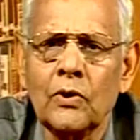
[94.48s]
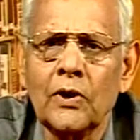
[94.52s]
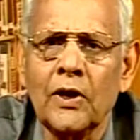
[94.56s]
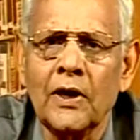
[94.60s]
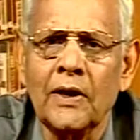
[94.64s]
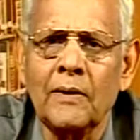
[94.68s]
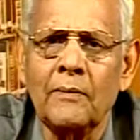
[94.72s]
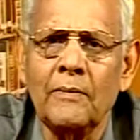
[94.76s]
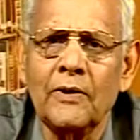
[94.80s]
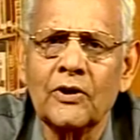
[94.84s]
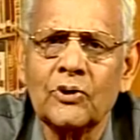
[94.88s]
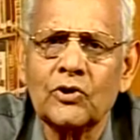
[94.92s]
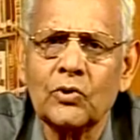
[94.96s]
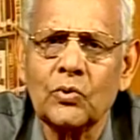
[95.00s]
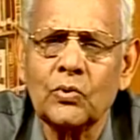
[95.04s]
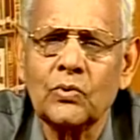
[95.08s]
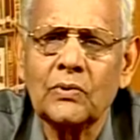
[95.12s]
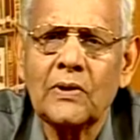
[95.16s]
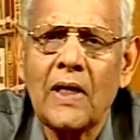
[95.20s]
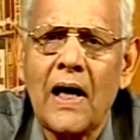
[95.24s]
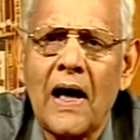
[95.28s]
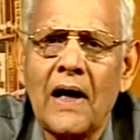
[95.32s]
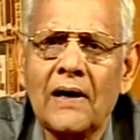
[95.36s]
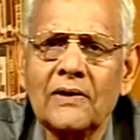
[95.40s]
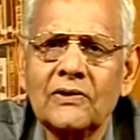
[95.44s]
इनमें
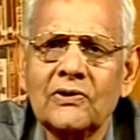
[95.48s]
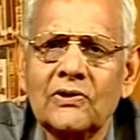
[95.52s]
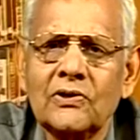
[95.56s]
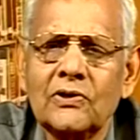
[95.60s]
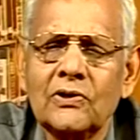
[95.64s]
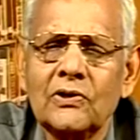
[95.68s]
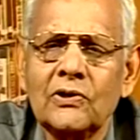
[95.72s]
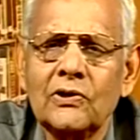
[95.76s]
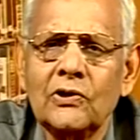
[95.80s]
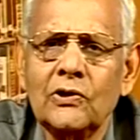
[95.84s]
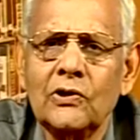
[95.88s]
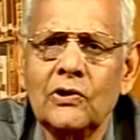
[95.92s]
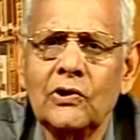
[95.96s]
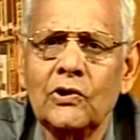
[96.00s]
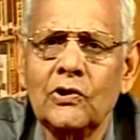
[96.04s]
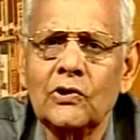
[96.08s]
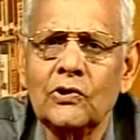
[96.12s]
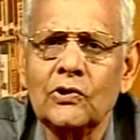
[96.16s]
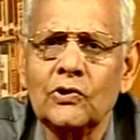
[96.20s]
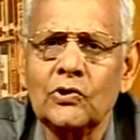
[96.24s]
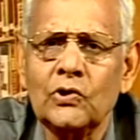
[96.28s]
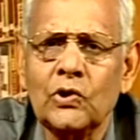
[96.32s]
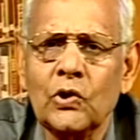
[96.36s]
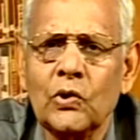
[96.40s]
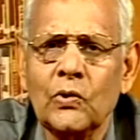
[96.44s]
सूरदास
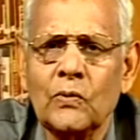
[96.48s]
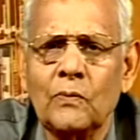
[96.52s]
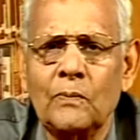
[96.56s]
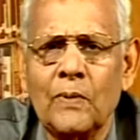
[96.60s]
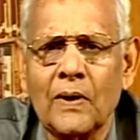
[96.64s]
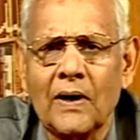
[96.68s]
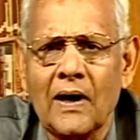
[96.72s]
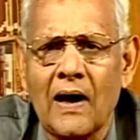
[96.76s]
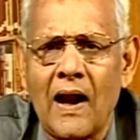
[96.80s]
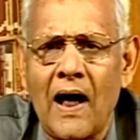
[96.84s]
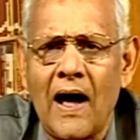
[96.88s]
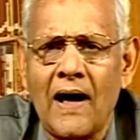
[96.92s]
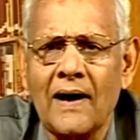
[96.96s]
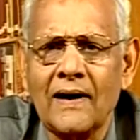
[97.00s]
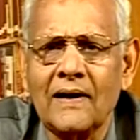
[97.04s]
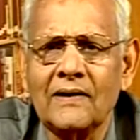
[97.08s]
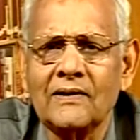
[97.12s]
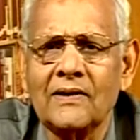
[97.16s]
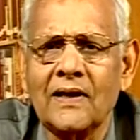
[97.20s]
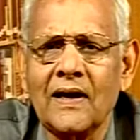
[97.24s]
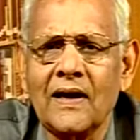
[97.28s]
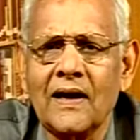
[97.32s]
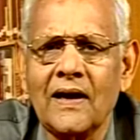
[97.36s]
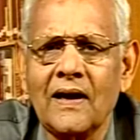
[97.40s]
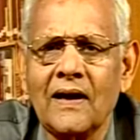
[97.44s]
जो विकलांग
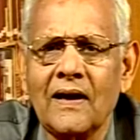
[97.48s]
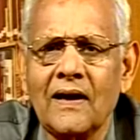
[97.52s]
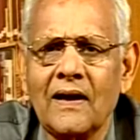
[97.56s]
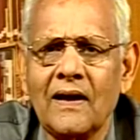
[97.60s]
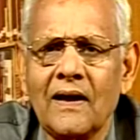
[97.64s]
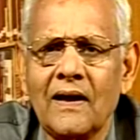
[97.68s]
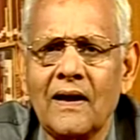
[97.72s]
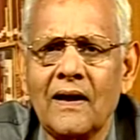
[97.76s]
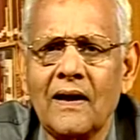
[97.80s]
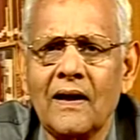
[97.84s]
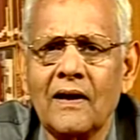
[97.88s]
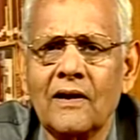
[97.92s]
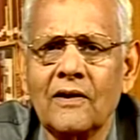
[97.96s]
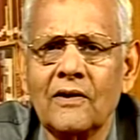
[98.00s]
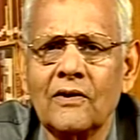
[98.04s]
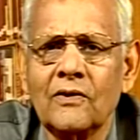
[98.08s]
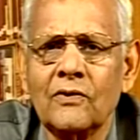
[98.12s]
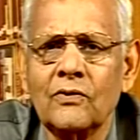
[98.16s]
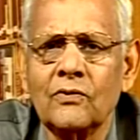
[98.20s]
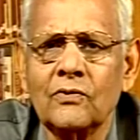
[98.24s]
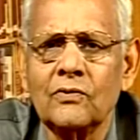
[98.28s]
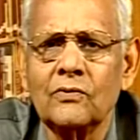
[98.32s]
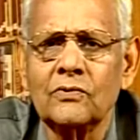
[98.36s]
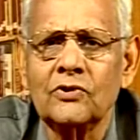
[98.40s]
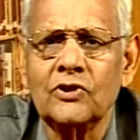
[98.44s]
थे
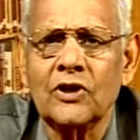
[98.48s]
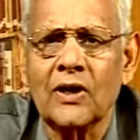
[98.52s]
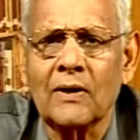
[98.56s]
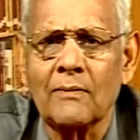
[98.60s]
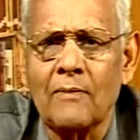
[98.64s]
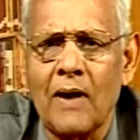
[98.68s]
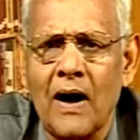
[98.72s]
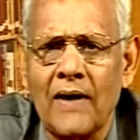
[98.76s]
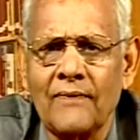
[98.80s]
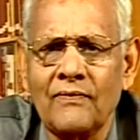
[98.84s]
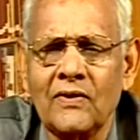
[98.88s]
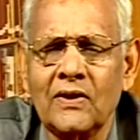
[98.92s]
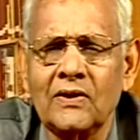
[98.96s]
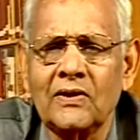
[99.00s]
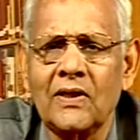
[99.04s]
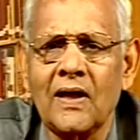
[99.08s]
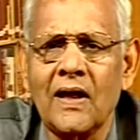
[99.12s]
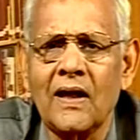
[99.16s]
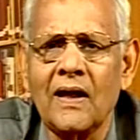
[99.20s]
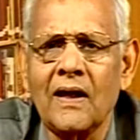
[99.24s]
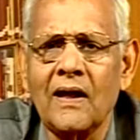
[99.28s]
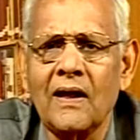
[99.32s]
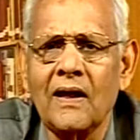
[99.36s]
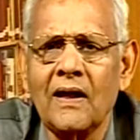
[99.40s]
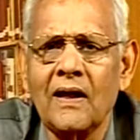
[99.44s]
जन्मांध थे